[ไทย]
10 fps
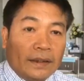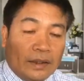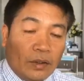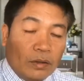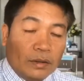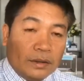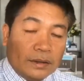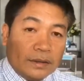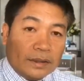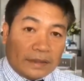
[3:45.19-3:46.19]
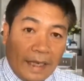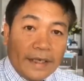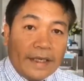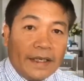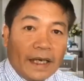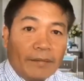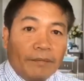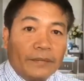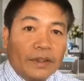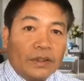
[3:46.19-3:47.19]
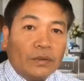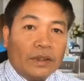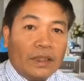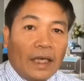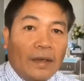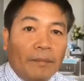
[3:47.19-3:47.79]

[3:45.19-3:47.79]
จะต้องศึกษาให้ดีนะครับ ส่วนจะ